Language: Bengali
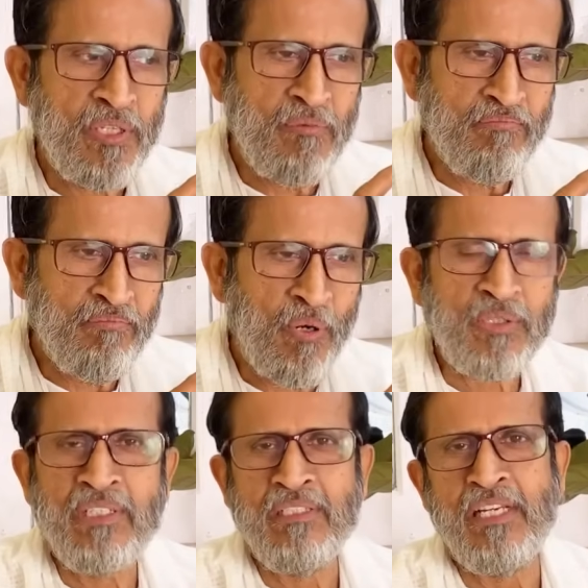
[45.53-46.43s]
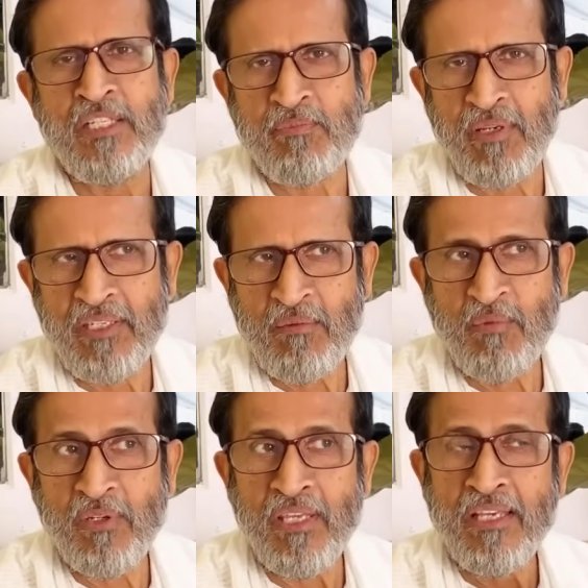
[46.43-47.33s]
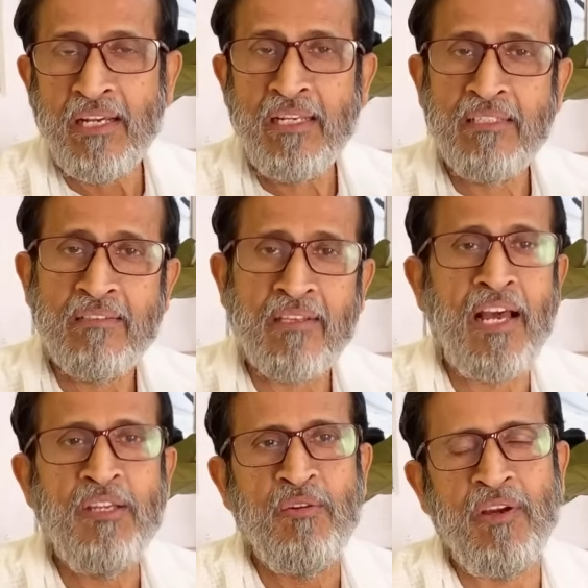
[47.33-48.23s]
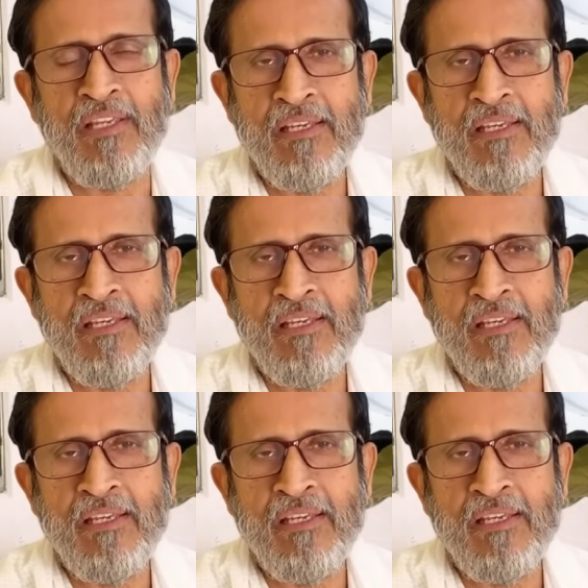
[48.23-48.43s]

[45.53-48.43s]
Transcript: ইম্পর্ট্যান্ট অ্যাসপেক্ট এবং খালি তাই নয়